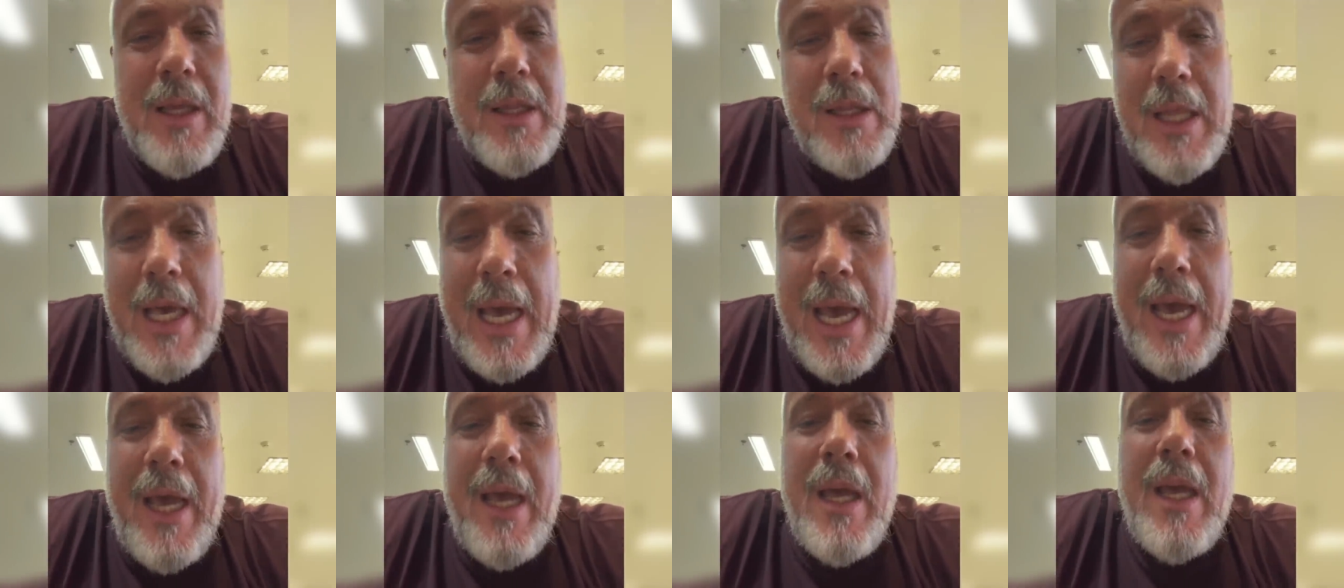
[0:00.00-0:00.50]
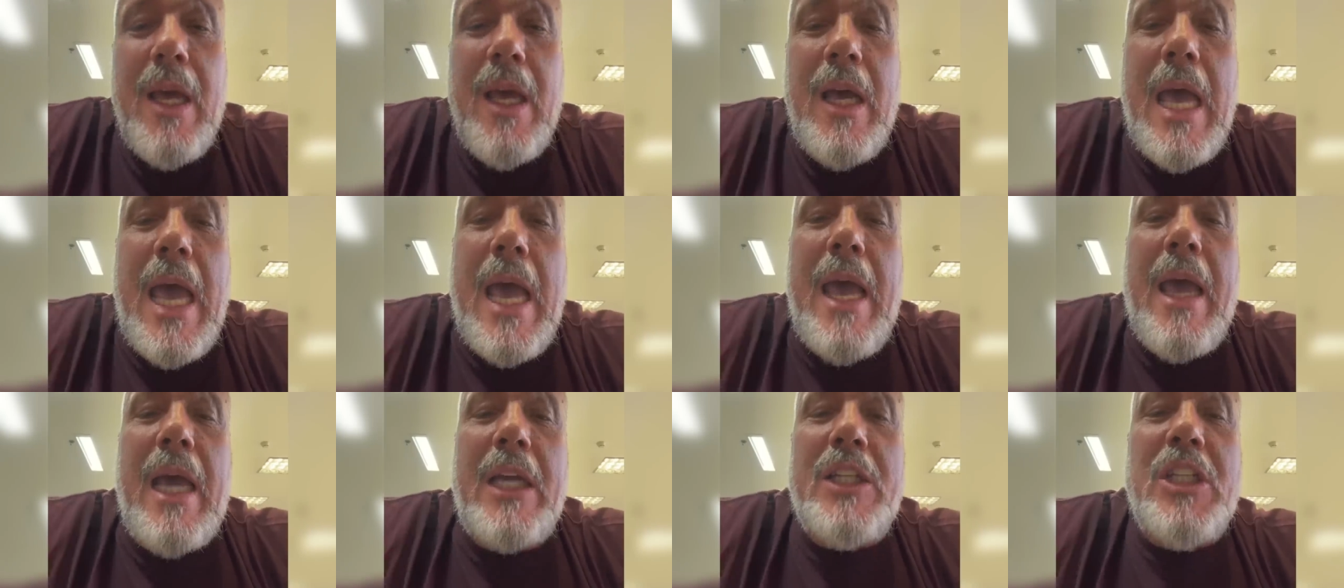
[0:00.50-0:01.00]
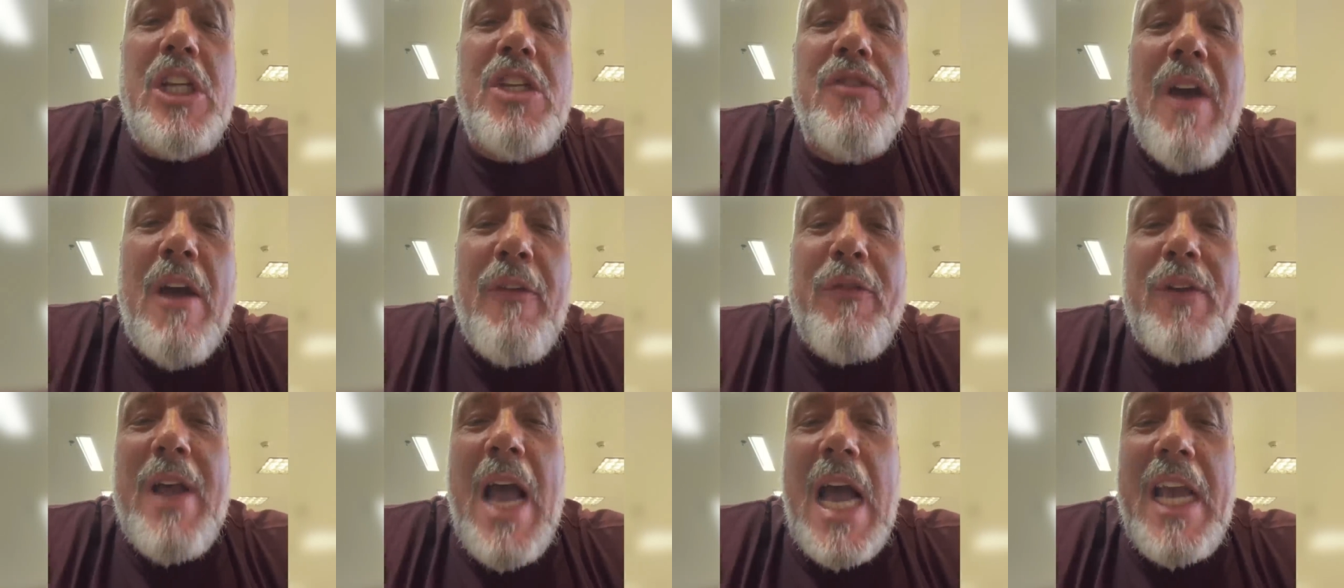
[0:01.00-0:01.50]
Né? É, a gente
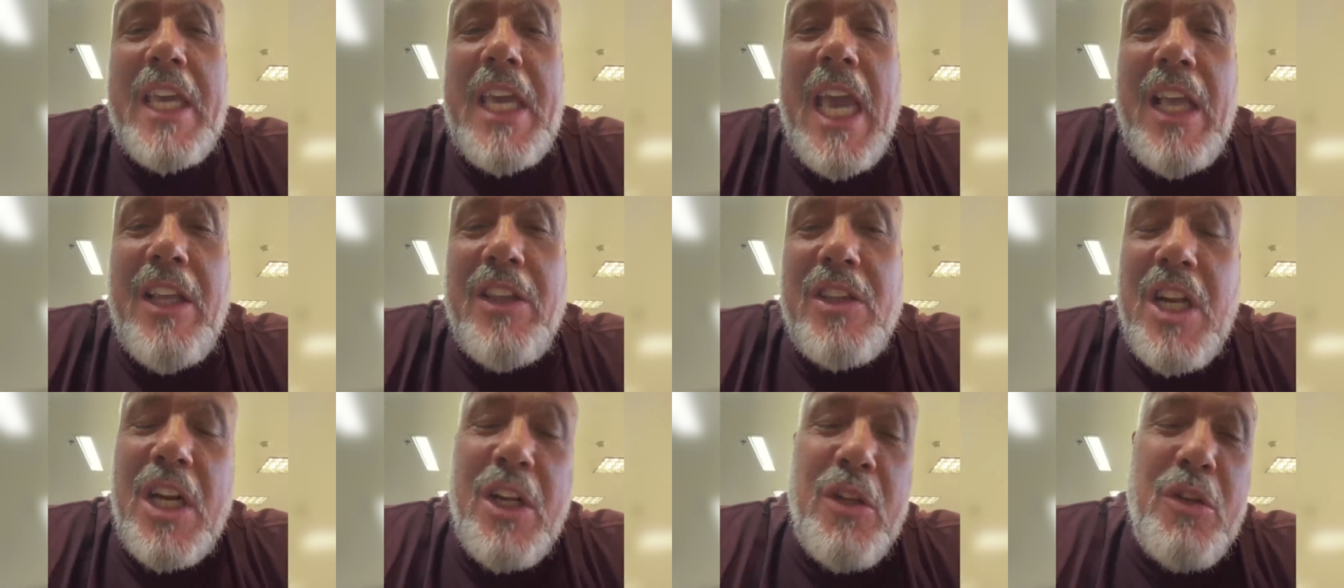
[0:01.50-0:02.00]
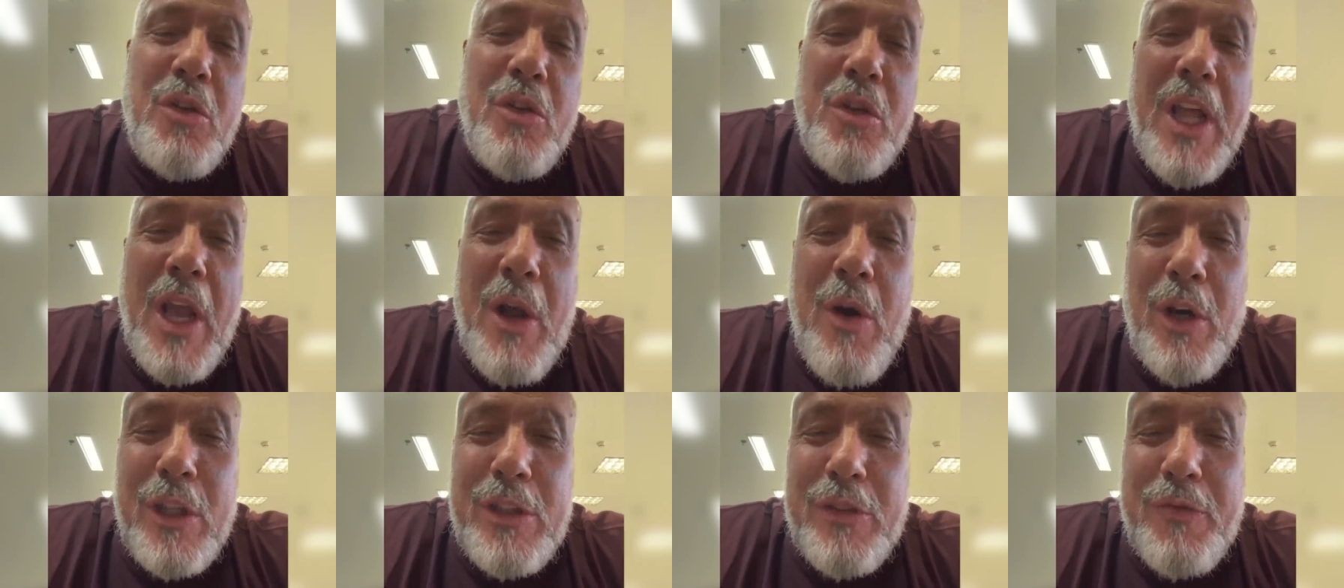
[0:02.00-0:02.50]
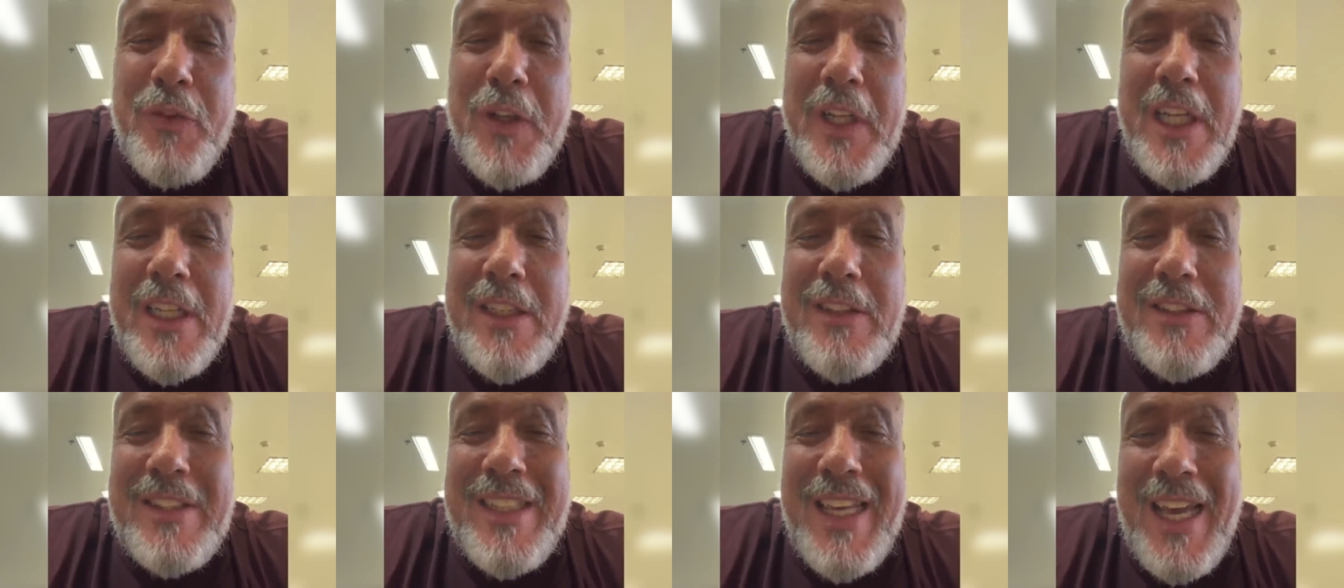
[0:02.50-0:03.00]
vai ficar aqui entrando no negócio
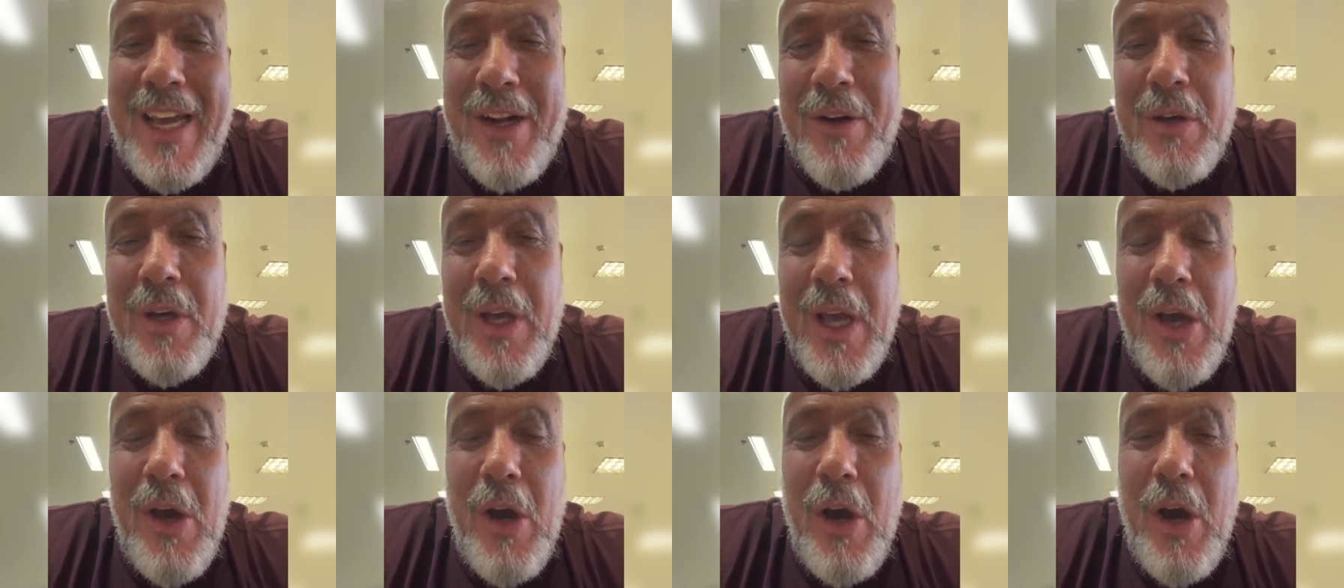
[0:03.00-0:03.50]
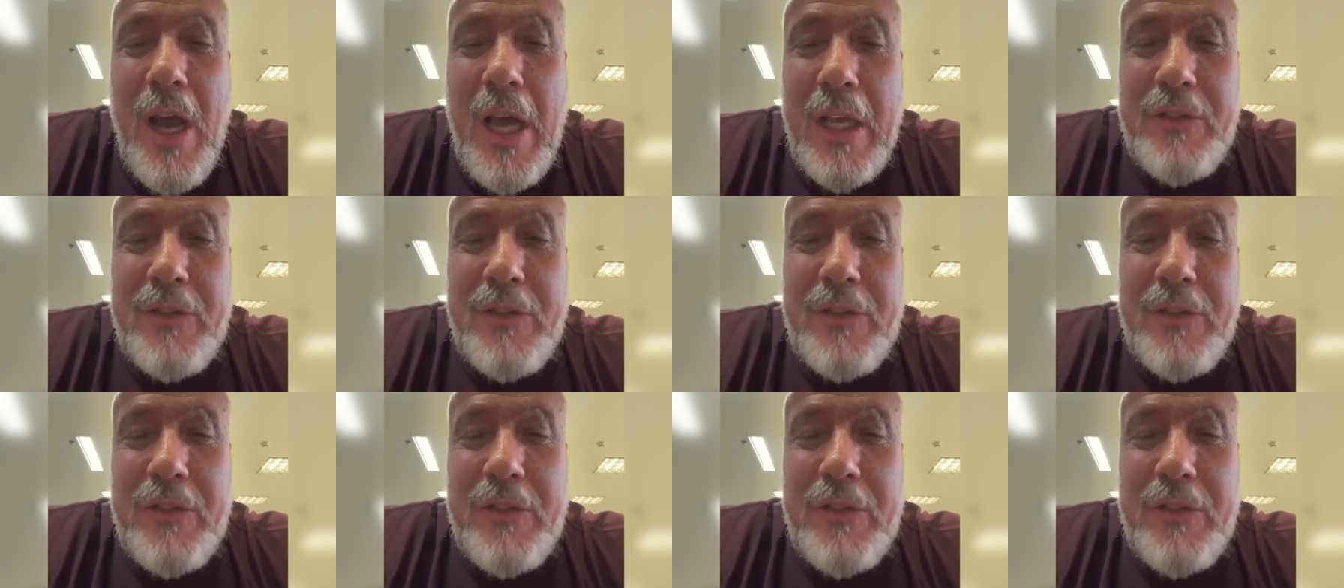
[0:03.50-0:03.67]
financeiro.